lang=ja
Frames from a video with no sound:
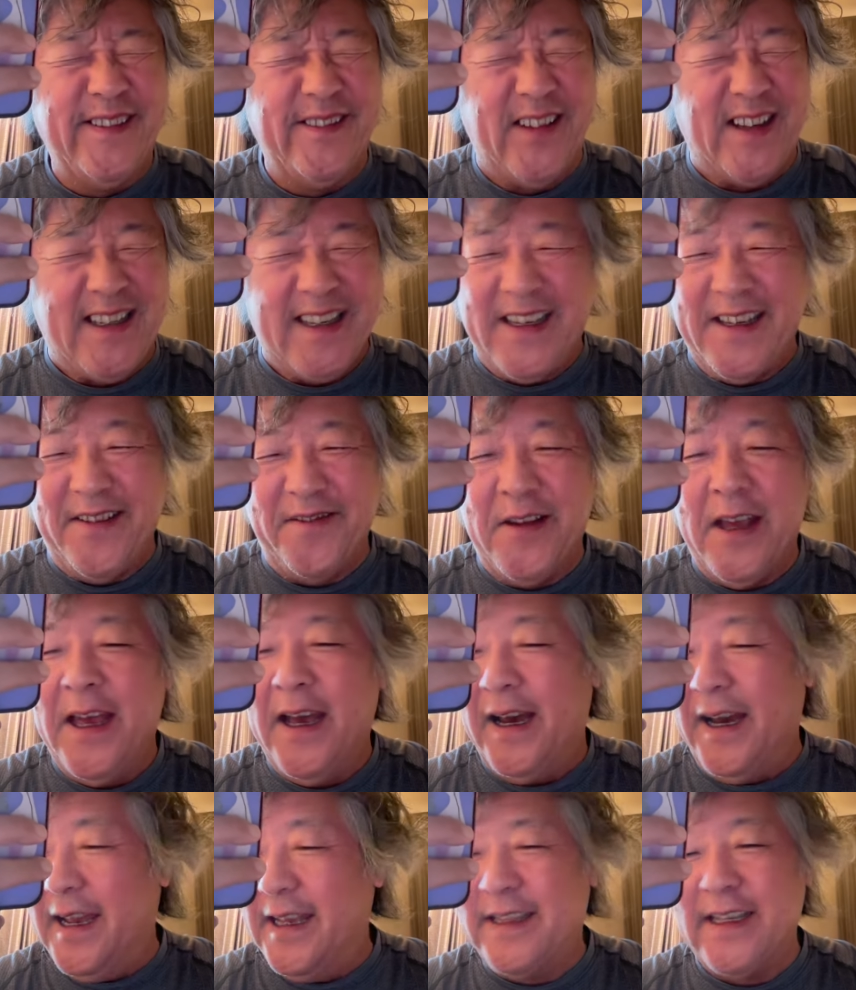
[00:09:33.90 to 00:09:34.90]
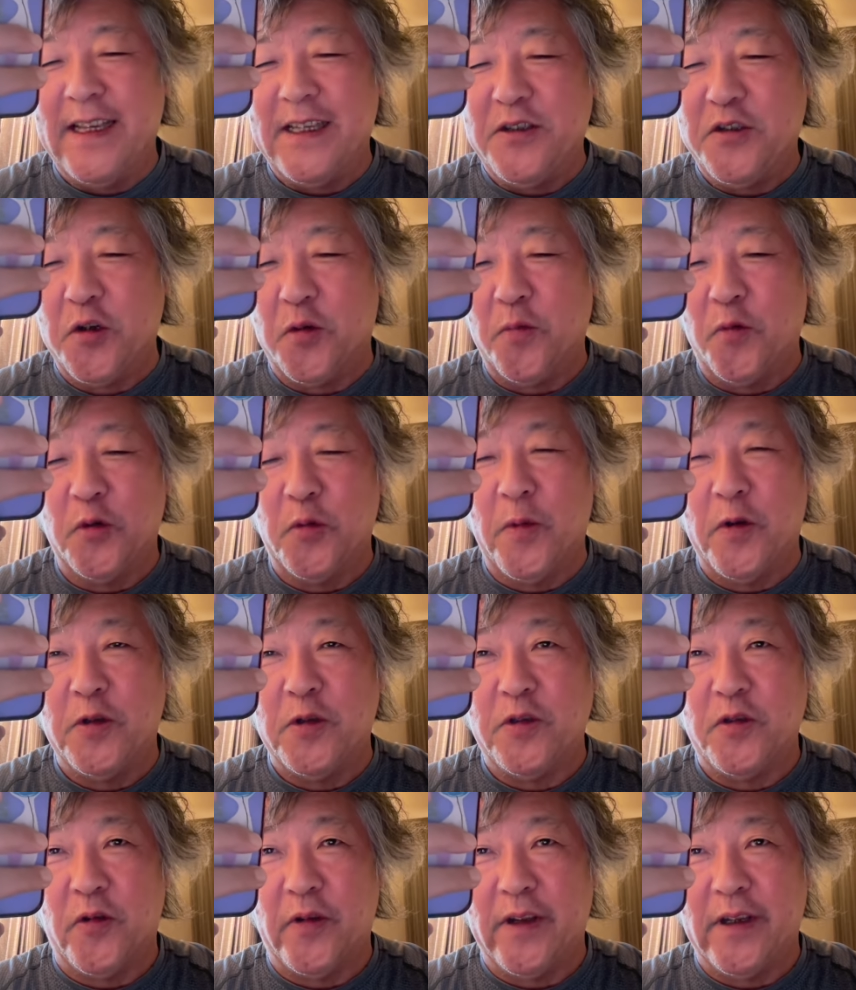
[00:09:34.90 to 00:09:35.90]
別にあえて炎上を求める
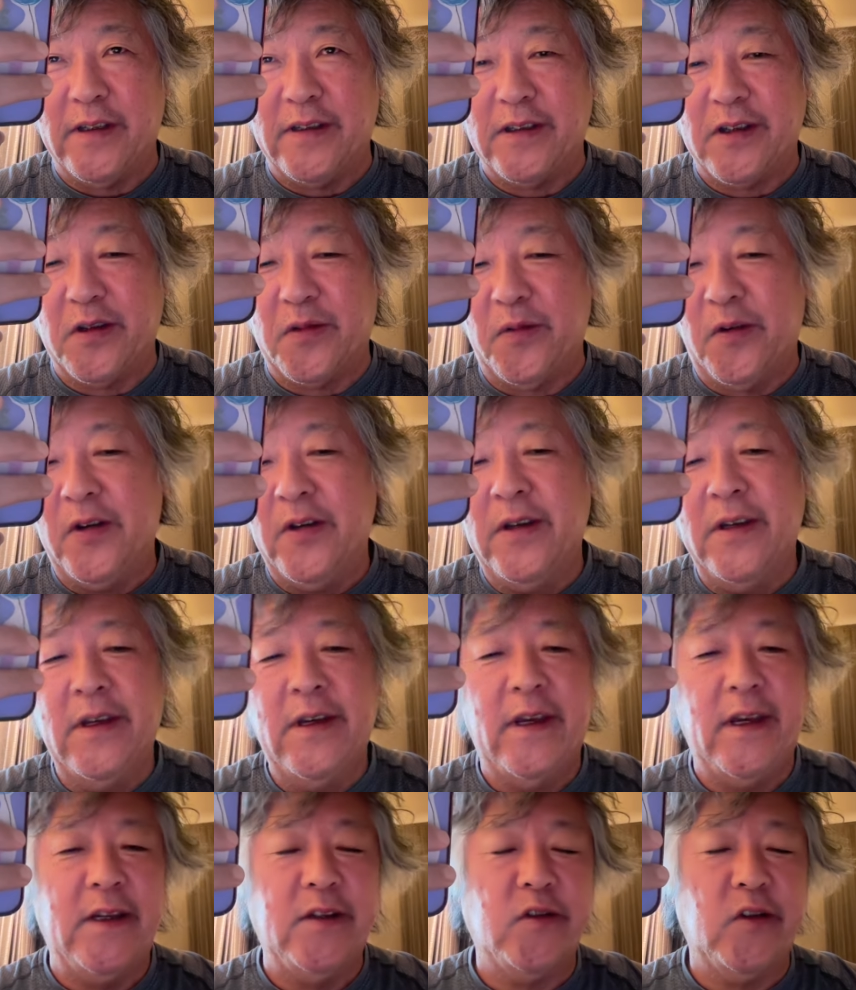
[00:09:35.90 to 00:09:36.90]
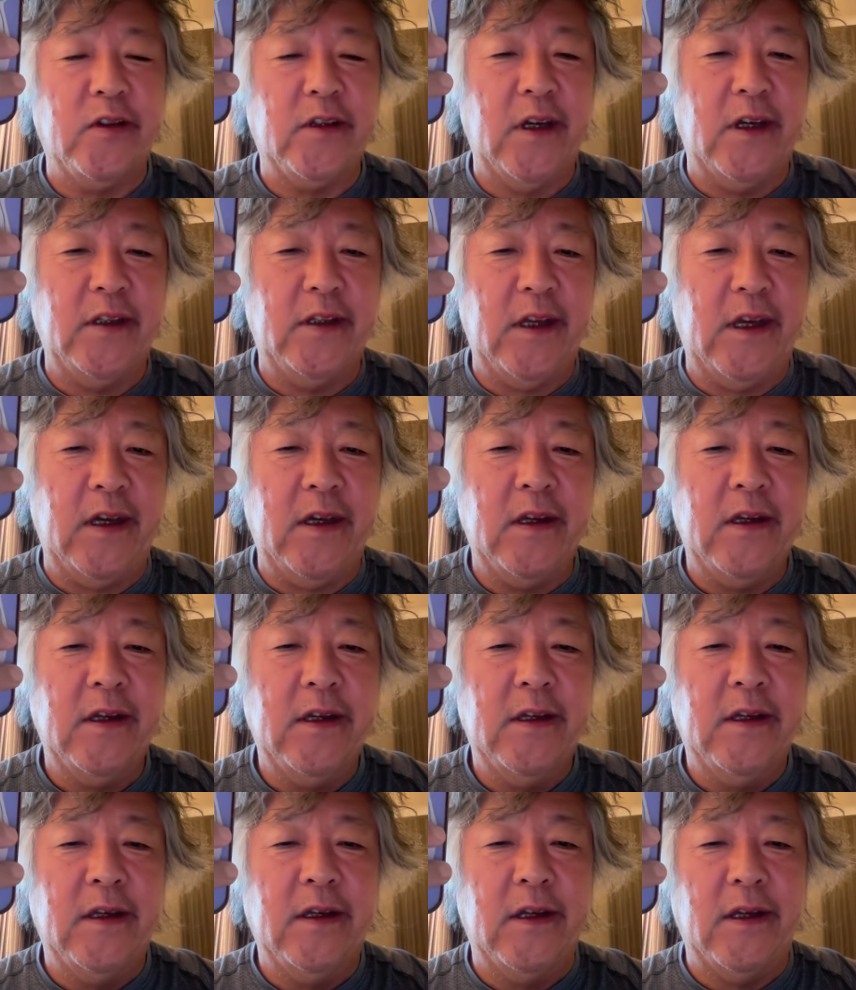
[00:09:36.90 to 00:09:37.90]
必要はないですけども炎上に耐えて、
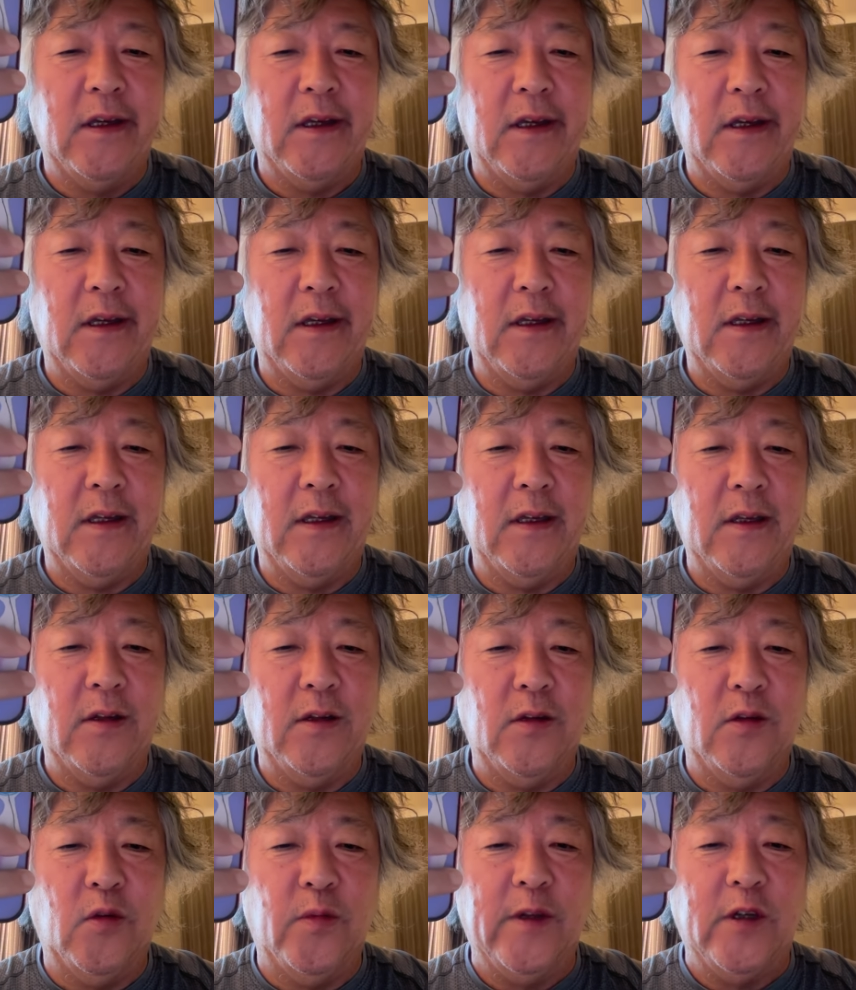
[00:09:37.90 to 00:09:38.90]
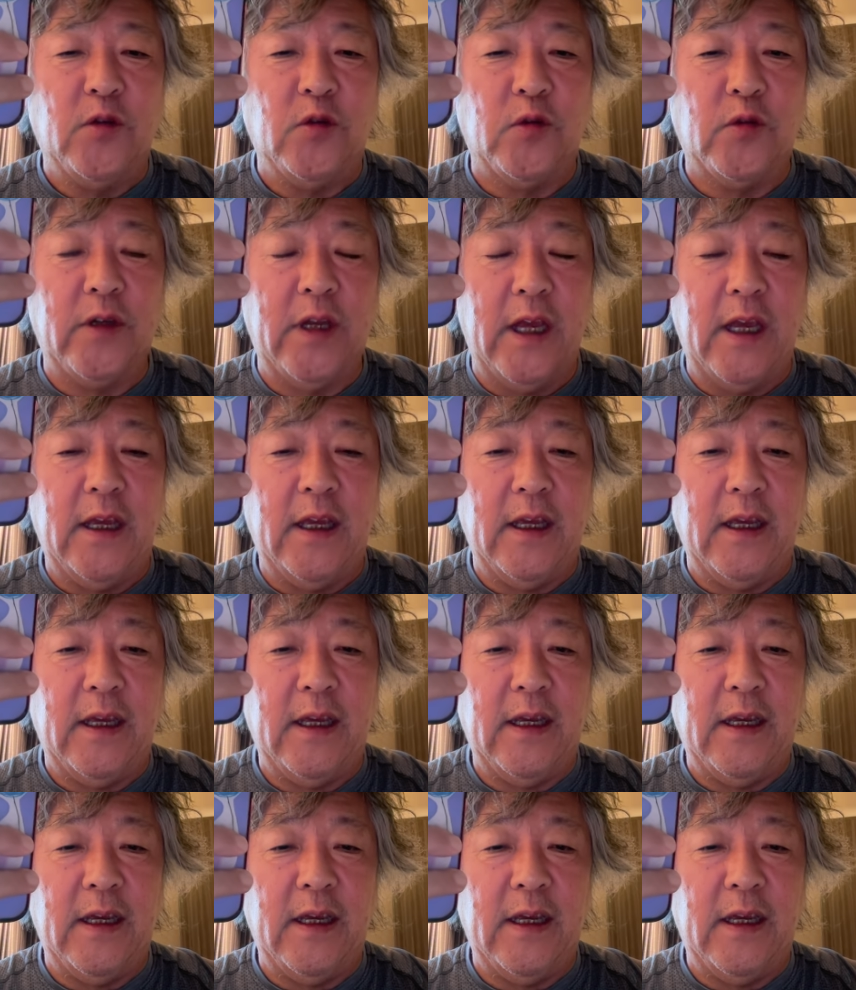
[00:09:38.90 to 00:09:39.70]
えー、伸びることで、